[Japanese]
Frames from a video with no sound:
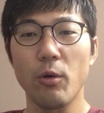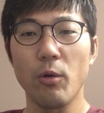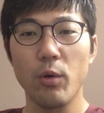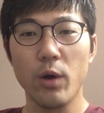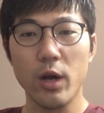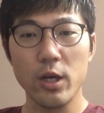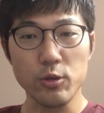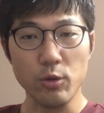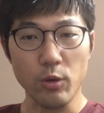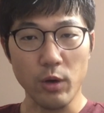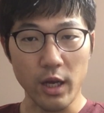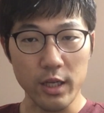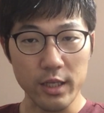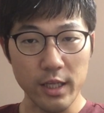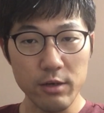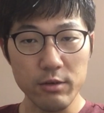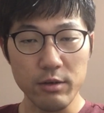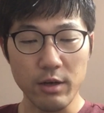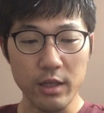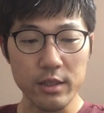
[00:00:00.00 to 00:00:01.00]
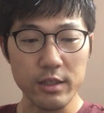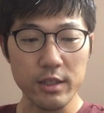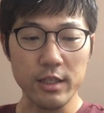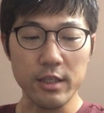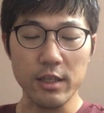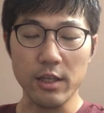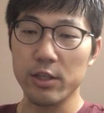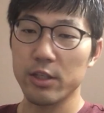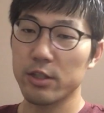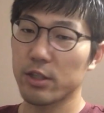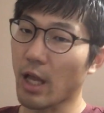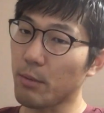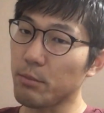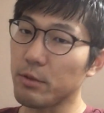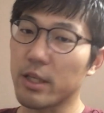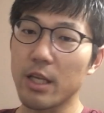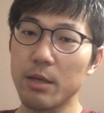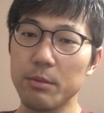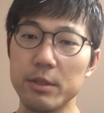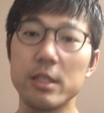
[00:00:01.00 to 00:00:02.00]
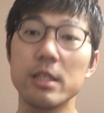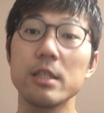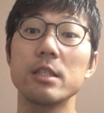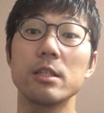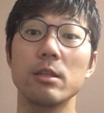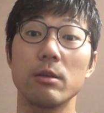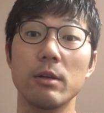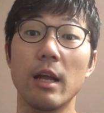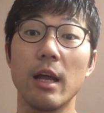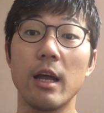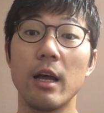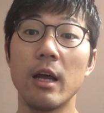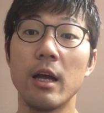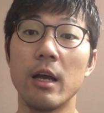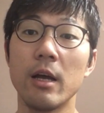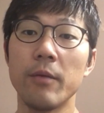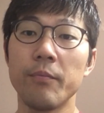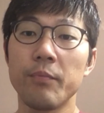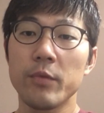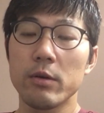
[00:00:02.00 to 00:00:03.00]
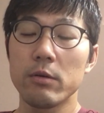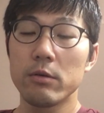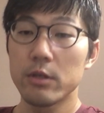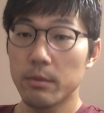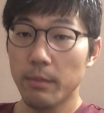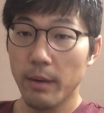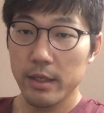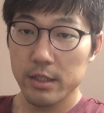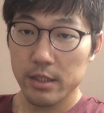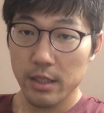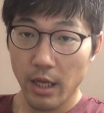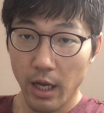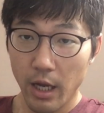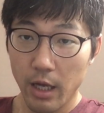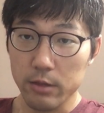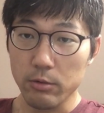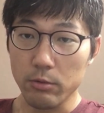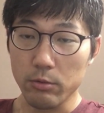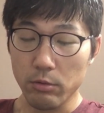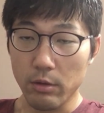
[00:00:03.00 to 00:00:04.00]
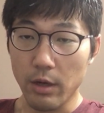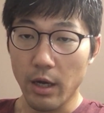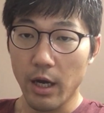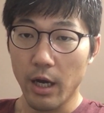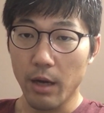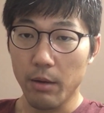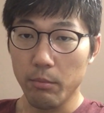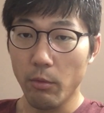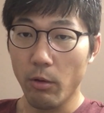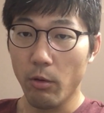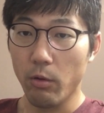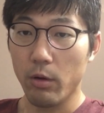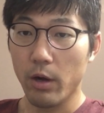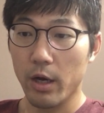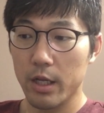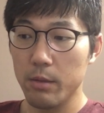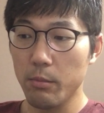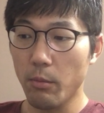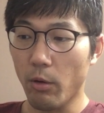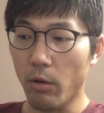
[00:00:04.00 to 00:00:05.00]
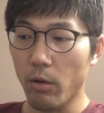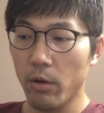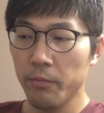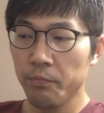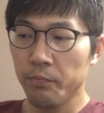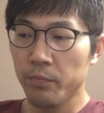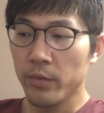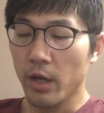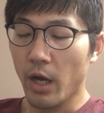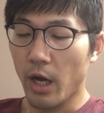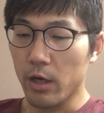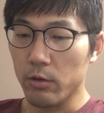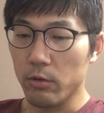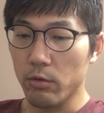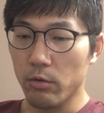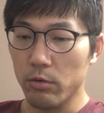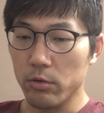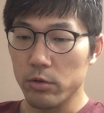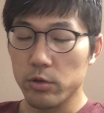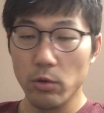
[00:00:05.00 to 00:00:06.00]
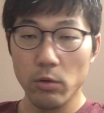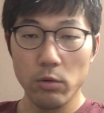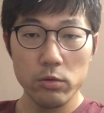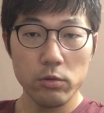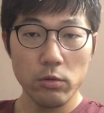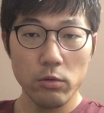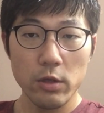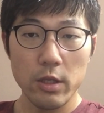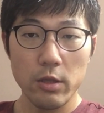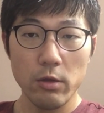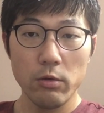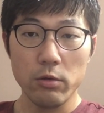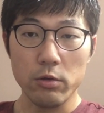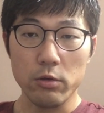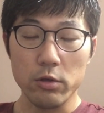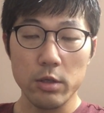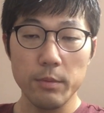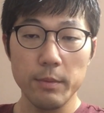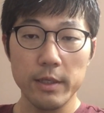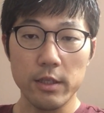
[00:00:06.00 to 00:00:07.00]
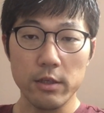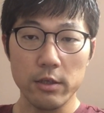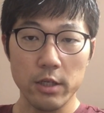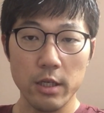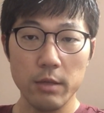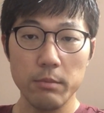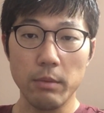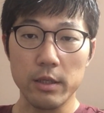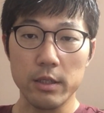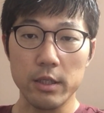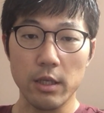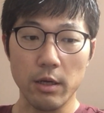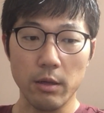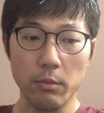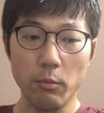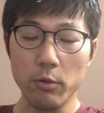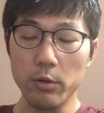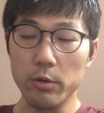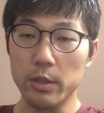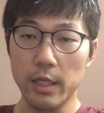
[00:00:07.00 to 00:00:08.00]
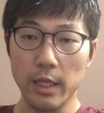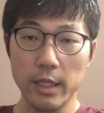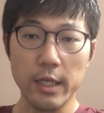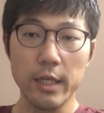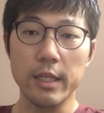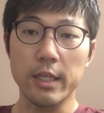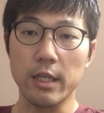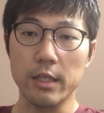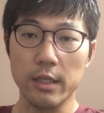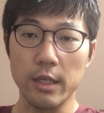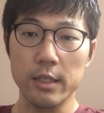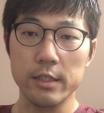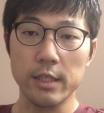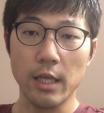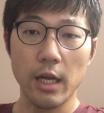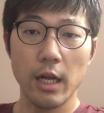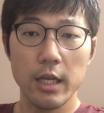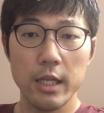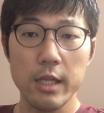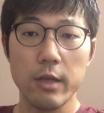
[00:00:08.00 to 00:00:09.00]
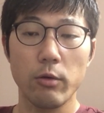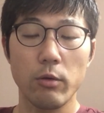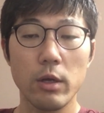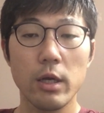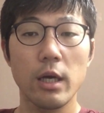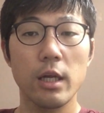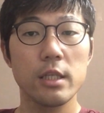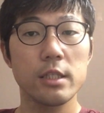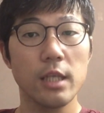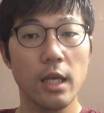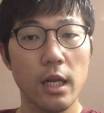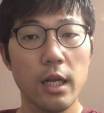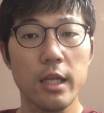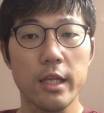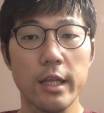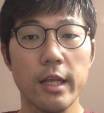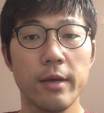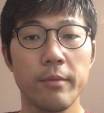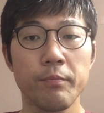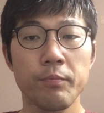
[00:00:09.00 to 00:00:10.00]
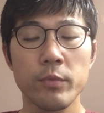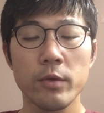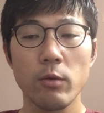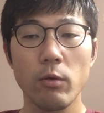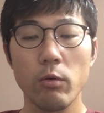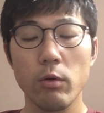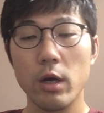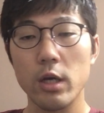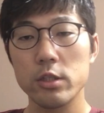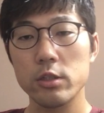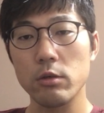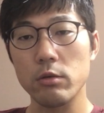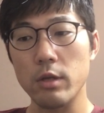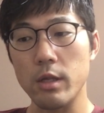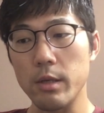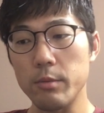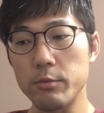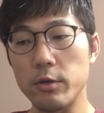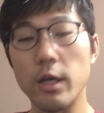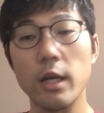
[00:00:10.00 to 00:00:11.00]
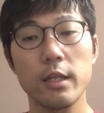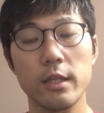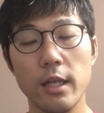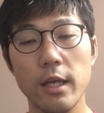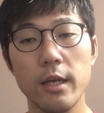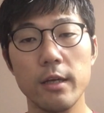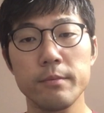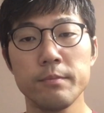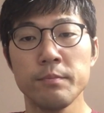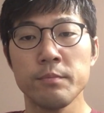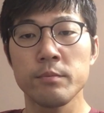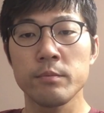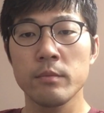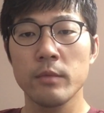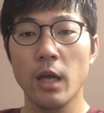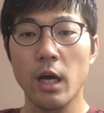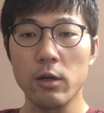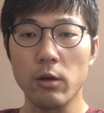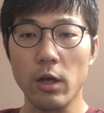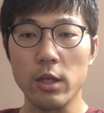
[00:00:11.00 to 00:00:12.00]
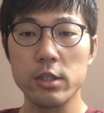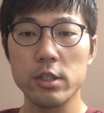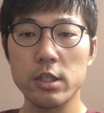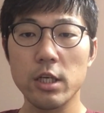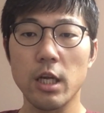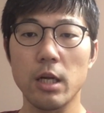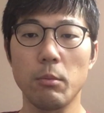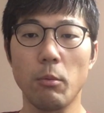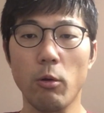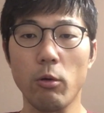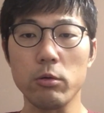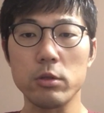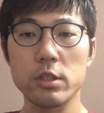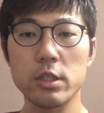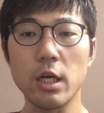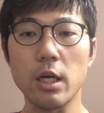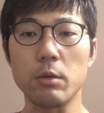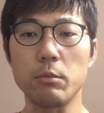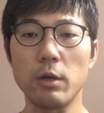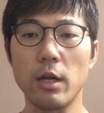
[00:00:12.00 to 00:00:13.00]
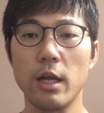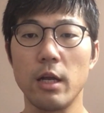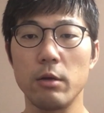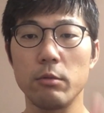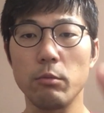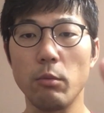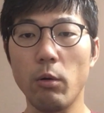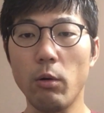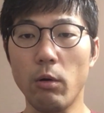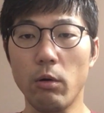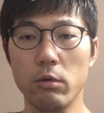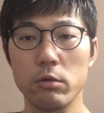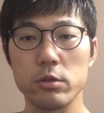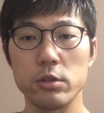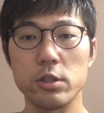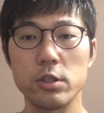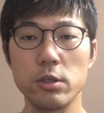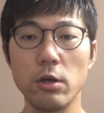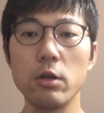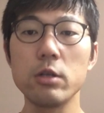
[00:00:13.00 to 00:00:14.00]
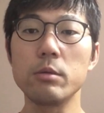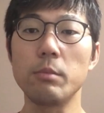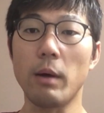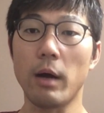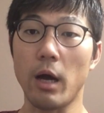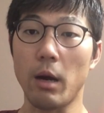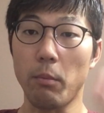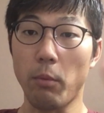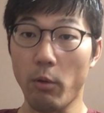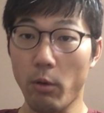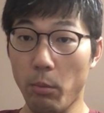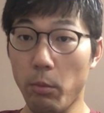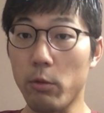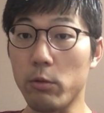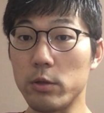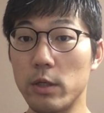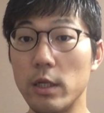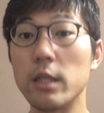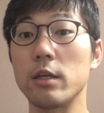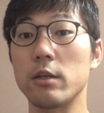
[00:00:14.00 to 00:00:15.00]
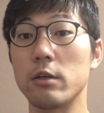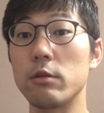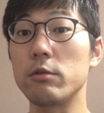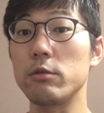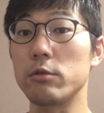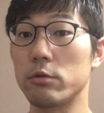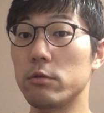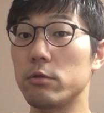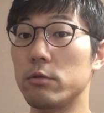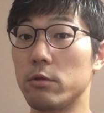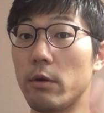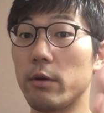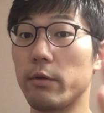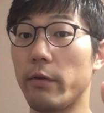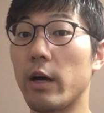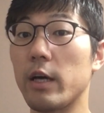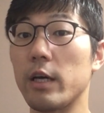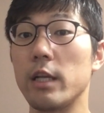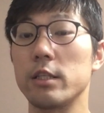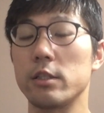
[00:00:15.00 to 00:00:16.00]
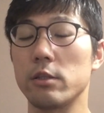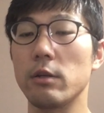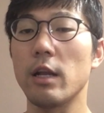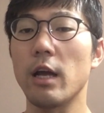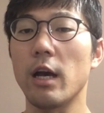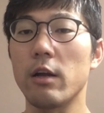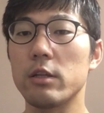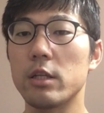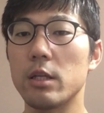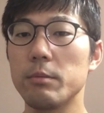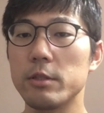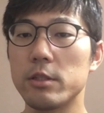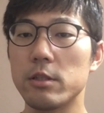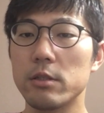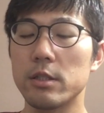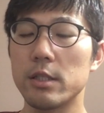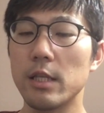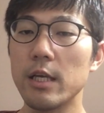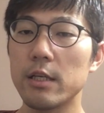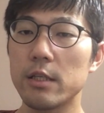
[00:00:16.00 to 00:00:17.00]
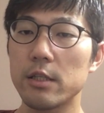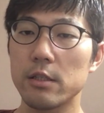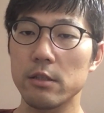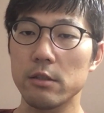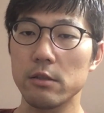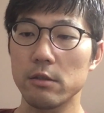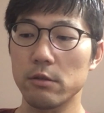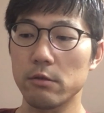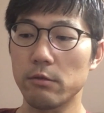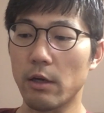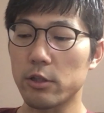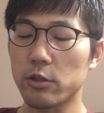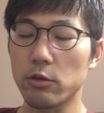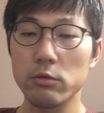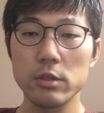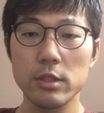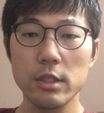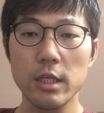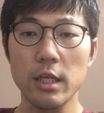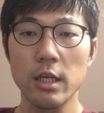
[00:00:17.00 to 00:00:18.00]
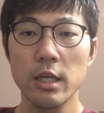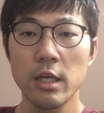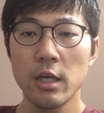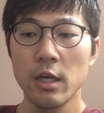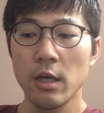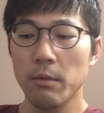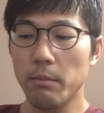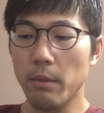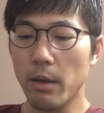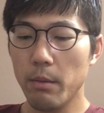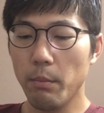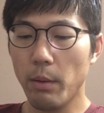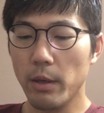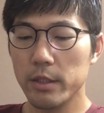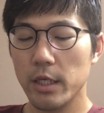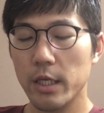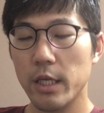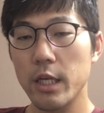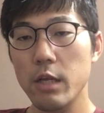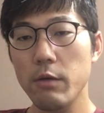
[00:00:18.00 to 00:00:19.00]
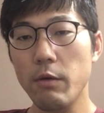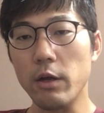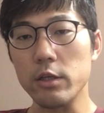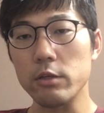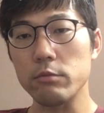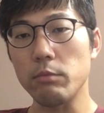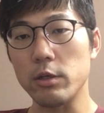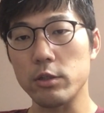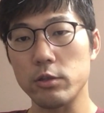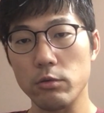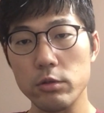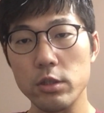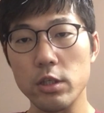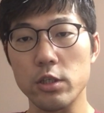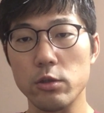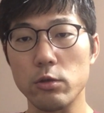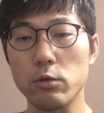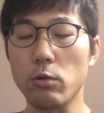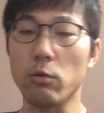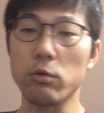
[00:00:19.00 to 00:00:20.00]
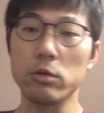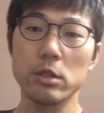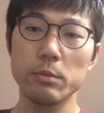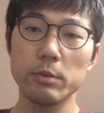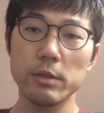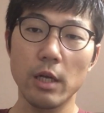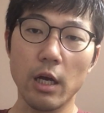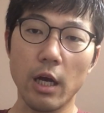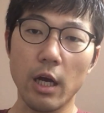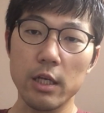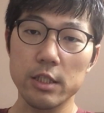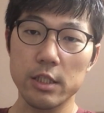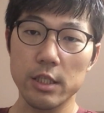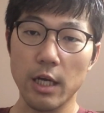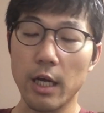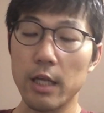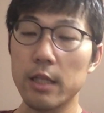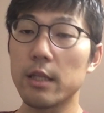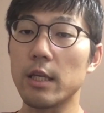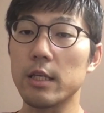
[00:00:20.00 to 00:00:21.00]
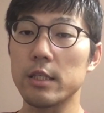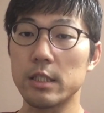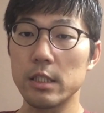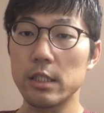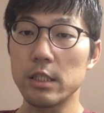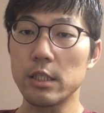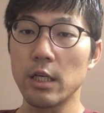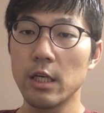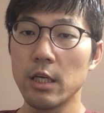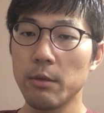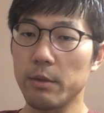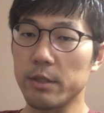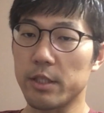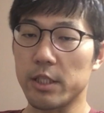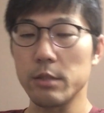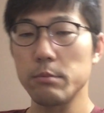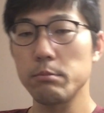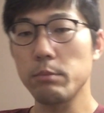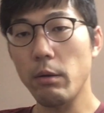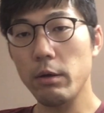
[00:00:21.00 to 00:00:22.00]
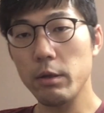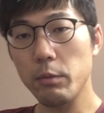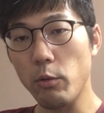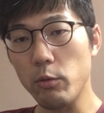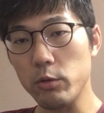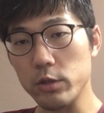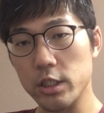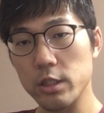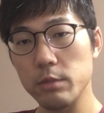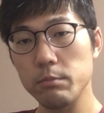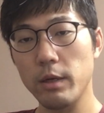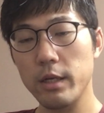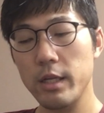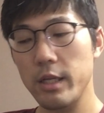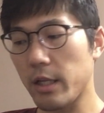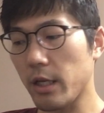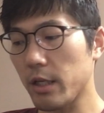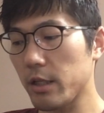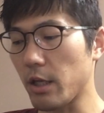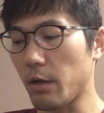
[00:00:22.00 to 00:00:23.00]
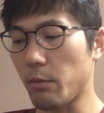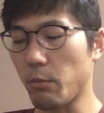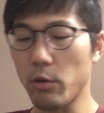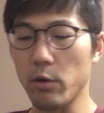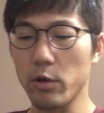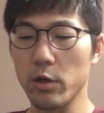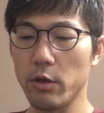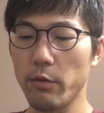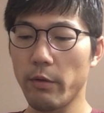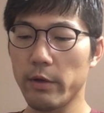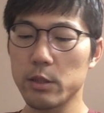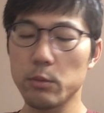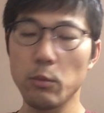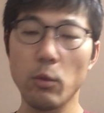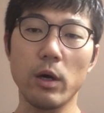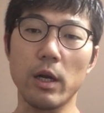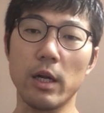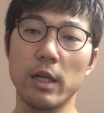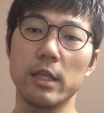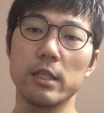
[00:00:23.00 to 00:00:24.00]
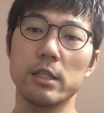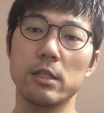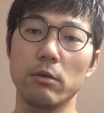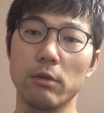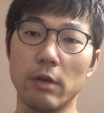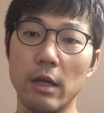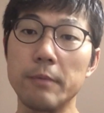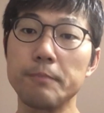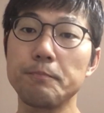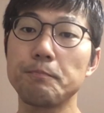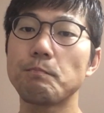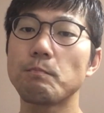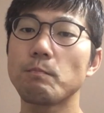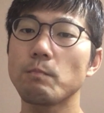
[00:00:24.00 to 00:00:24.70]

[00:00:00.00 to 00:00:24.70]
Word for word: 桜花賞勝てるかっていったら多分厳しいですよね。ウーマンズハートとかもう他にもあの相当に能力秘めてる牝馬っていうのはもう出てきてて、さらにこれからさらにね桜花賞に向けてあ, のあっちからもこっちからもねもう強い馬がボコボコ出てくるわけですよね。アルテミスステークスは正直メンバー的には、まあ、正直ちょっと小粒な感じがあったし、新馬はもう新馬に至ってはもう言わずもがなですよね。